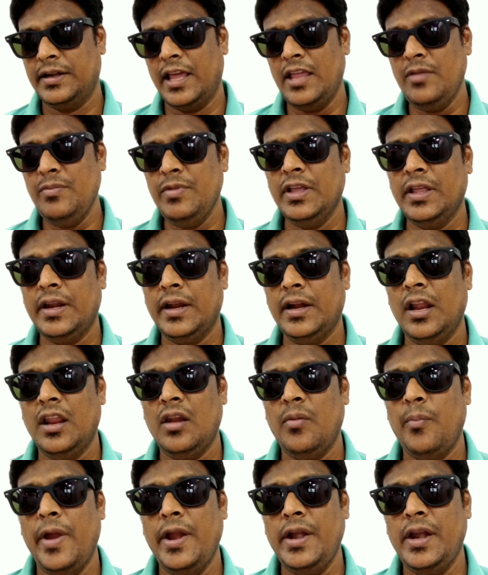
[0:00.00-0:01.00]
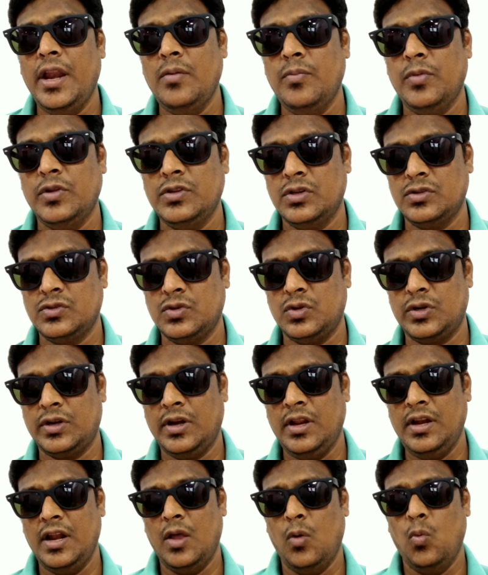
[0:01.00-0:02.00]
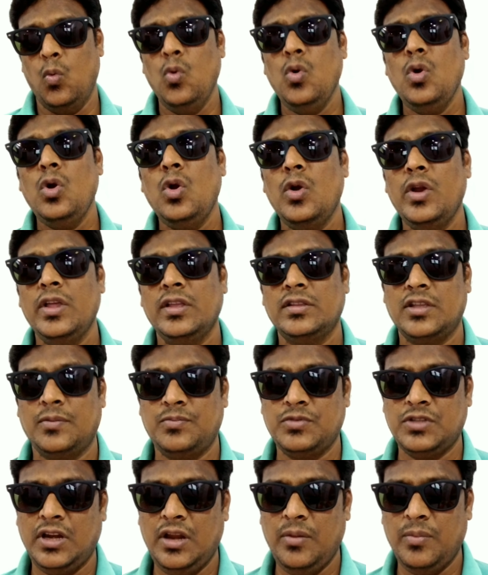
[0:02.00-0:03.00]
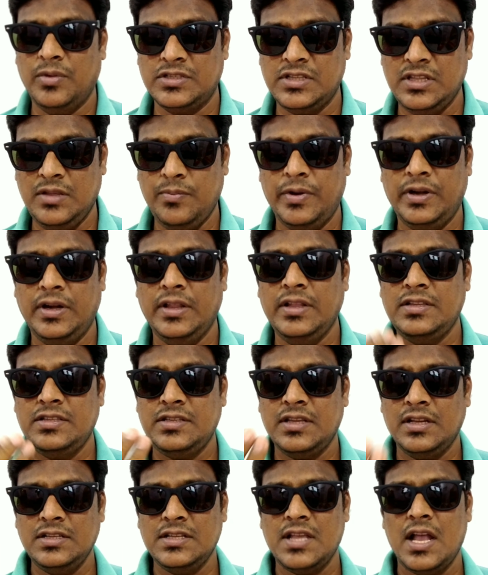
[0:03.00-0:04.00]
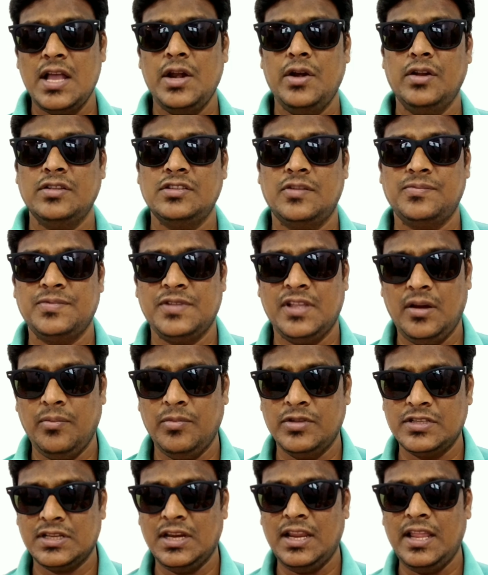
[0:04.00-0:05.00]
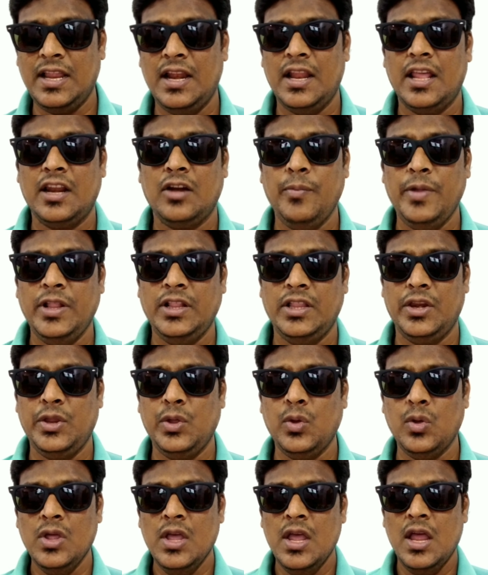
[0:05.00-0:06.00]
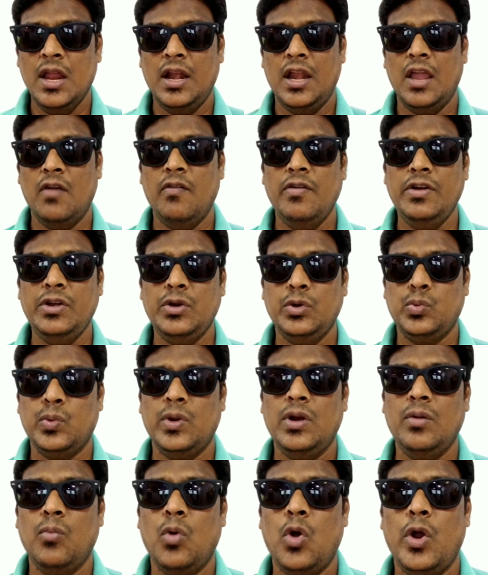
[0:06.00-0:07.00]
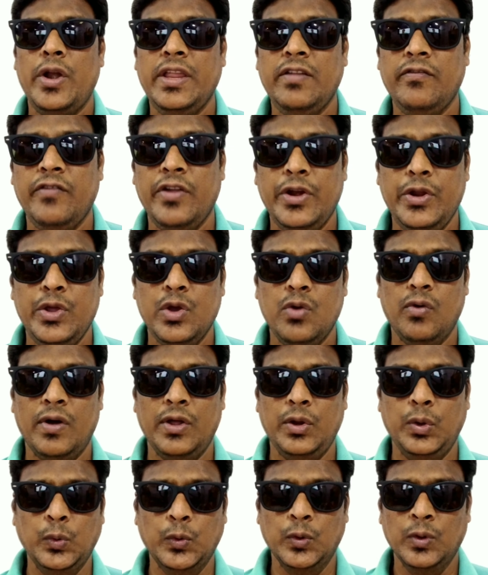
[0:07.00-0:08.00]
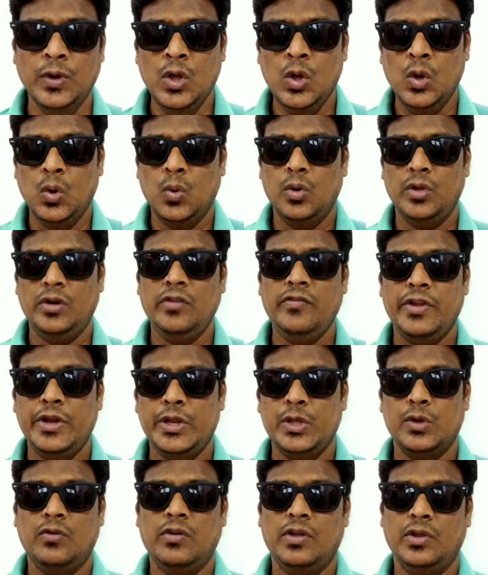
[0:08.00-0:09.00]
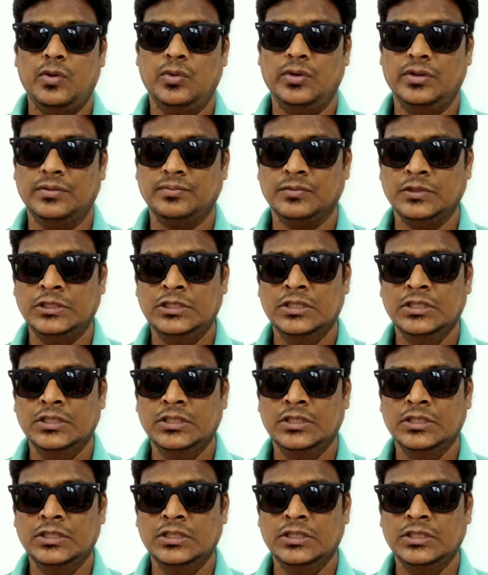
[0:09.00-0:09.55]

டைமிங் ரெகுலராக மெயின்டைன் பண்ண சொல்கிறேன்னா நான் உங்களுடைய சப்ஸ்கிரைபர்ஸ் இப்போ டிஜிட்டல் ஜாங்கரோட சப்ஸ்கிரைபர்ஸ்க்குலாம் எல்லாருக்குமே தெரியும் லெவன் டு டுவெல் மார்னிங் வீடியோ வரும் ஒரு வீடியோ வரும்னு